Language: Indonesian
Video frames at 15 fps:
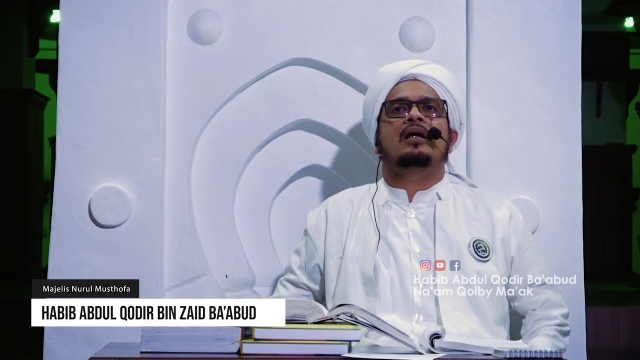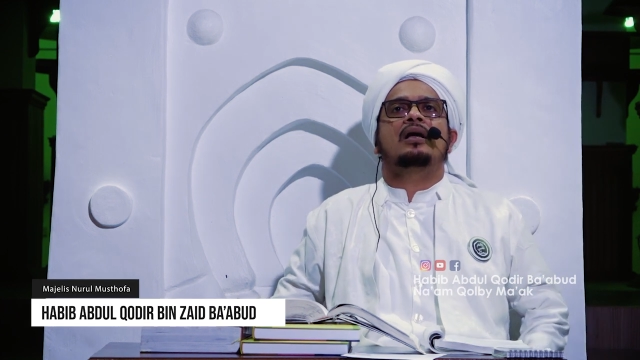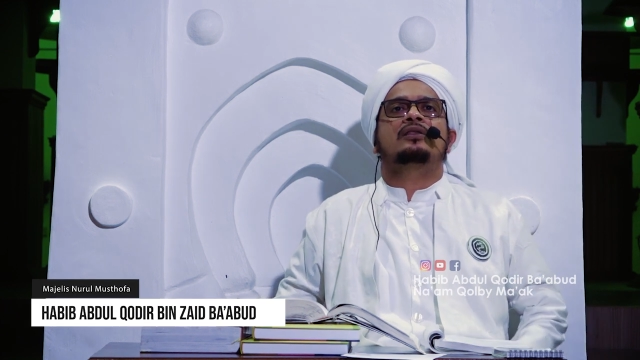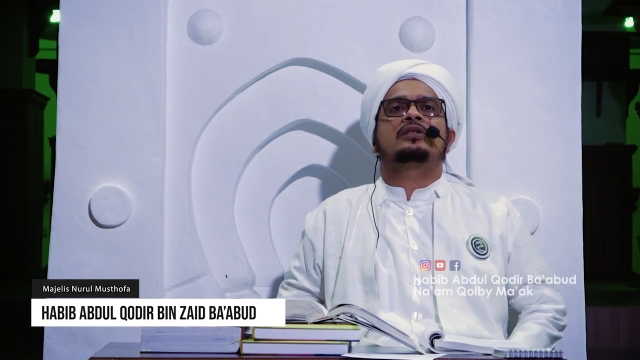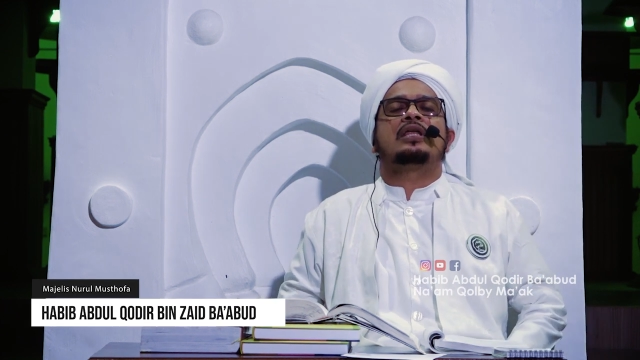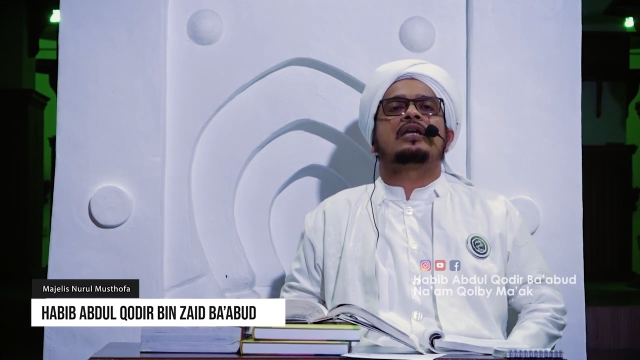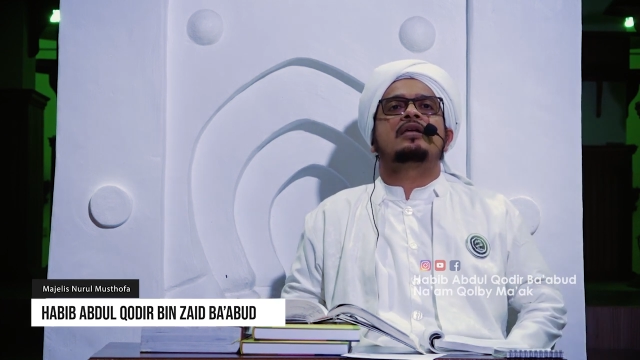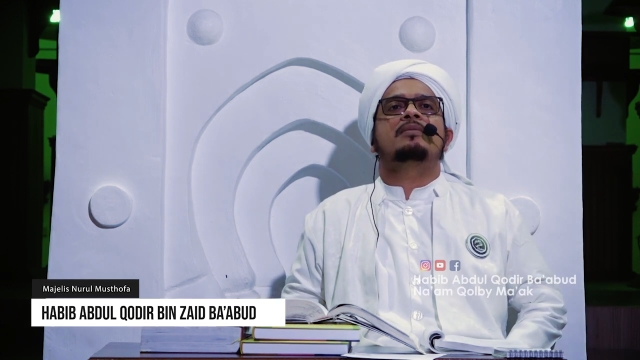eh,
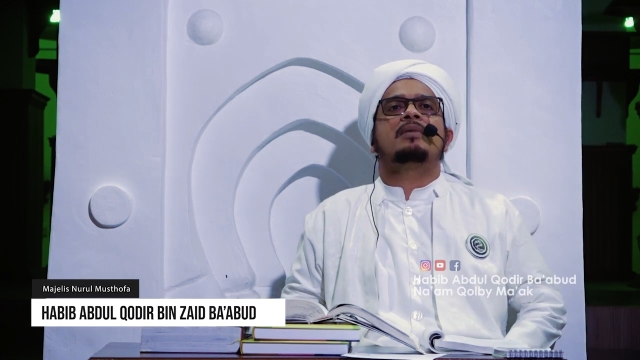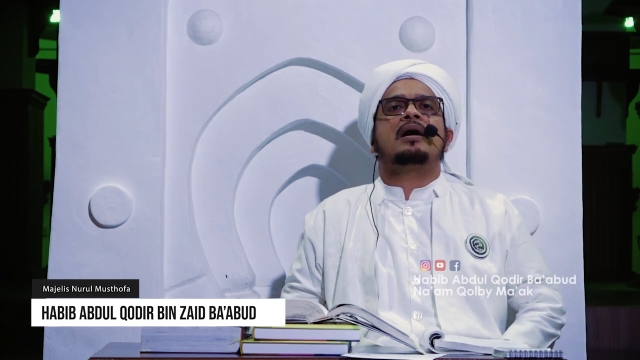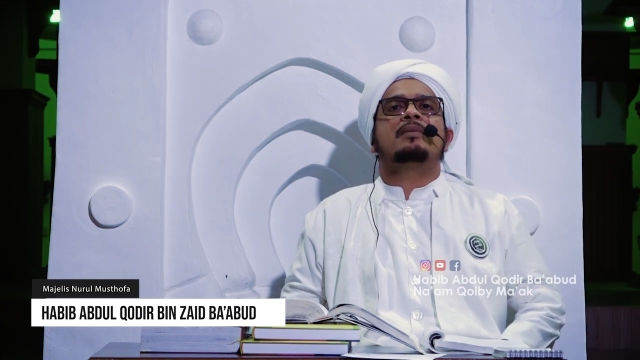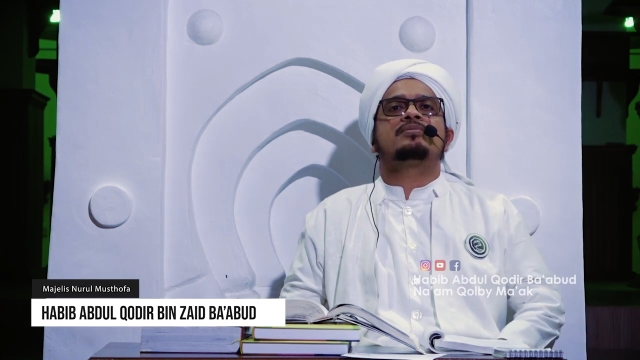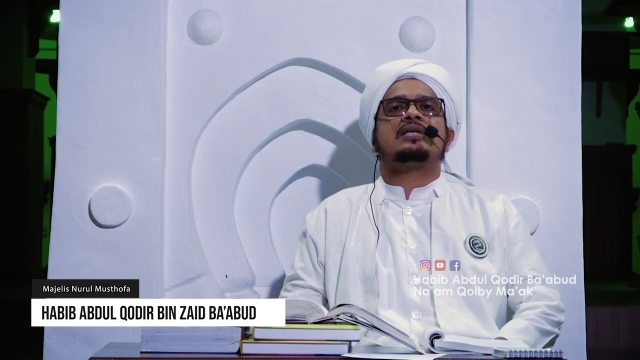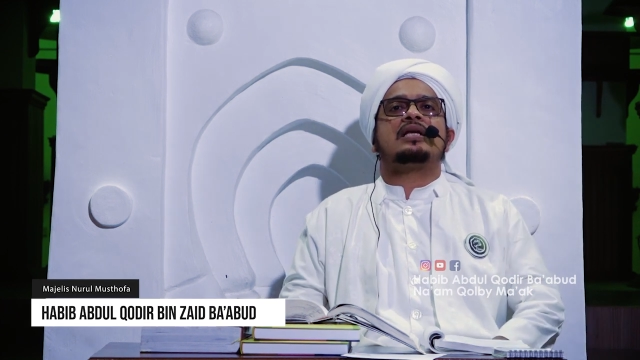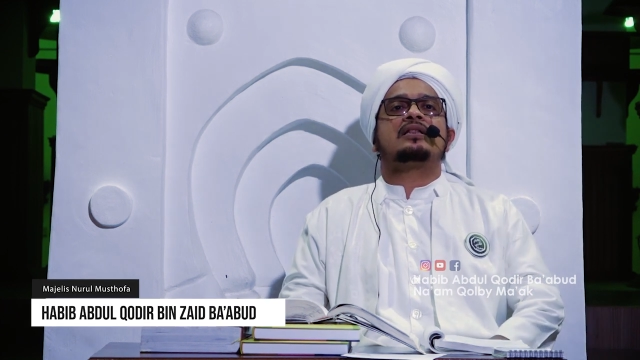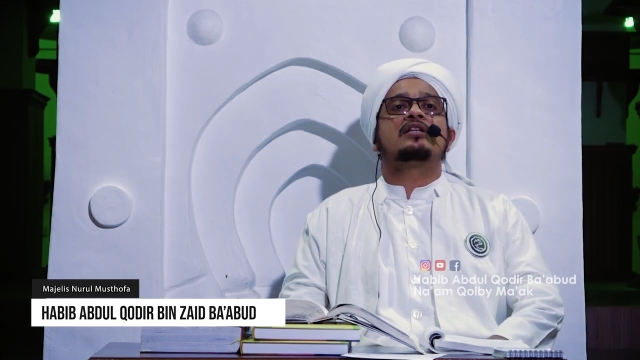Tarim
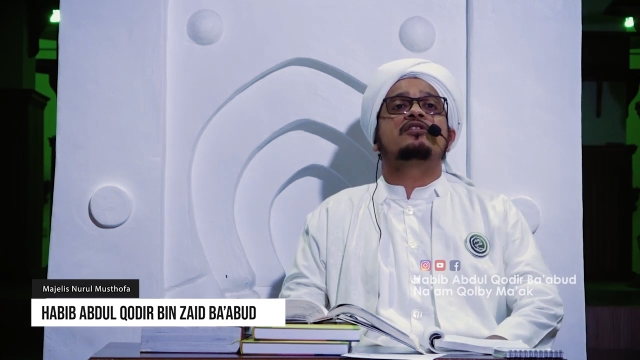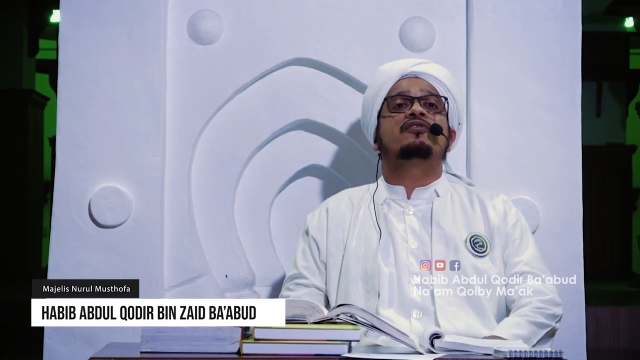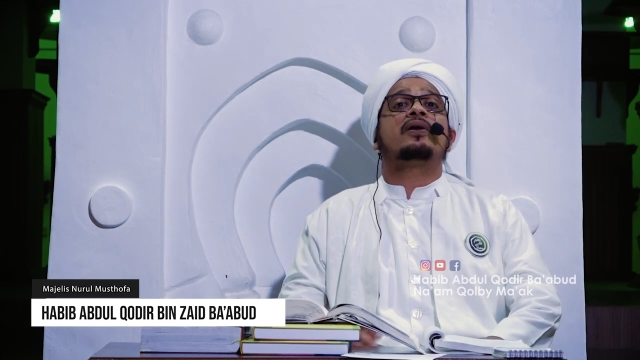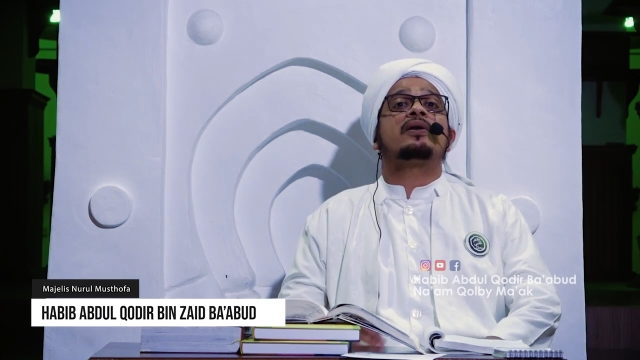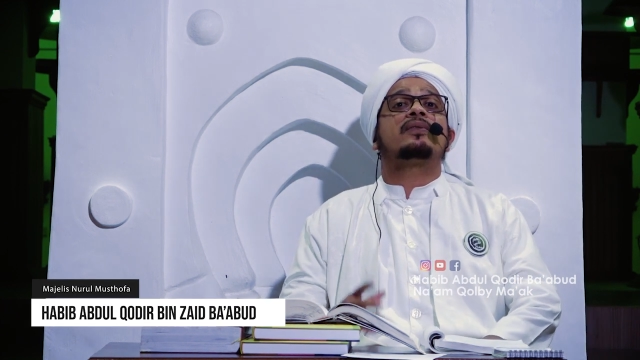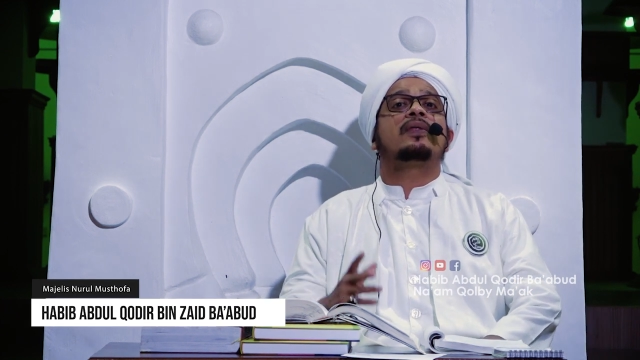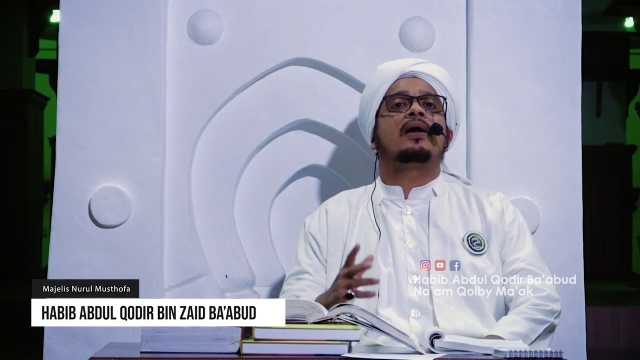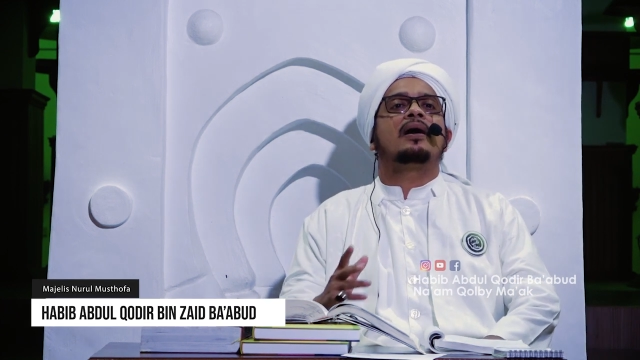amsat li
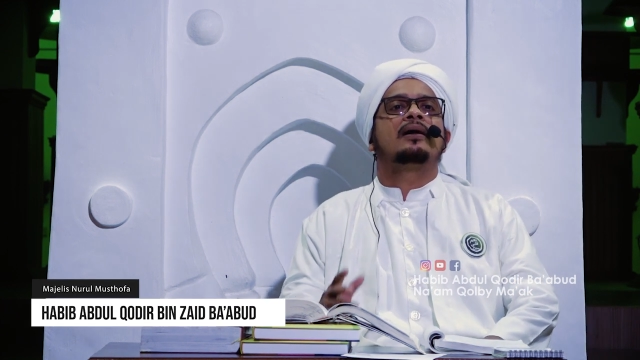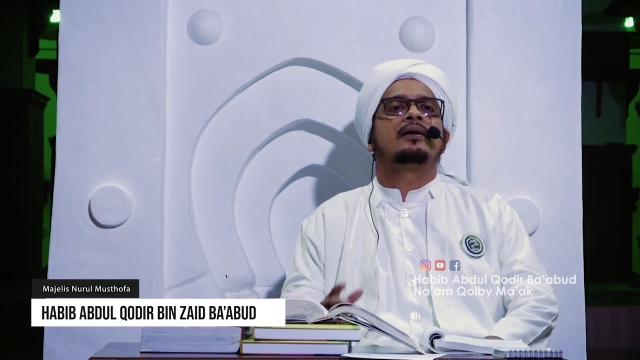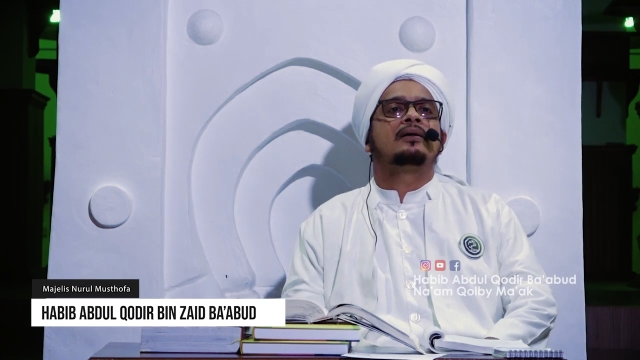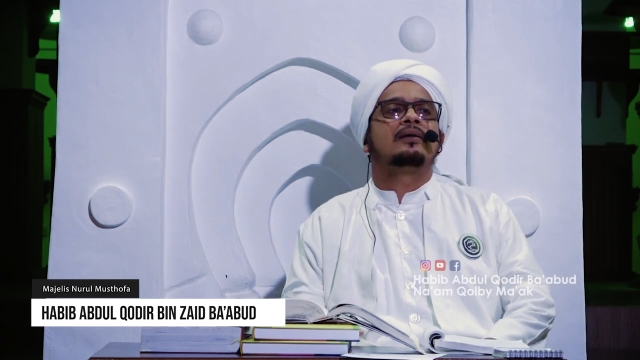fardah.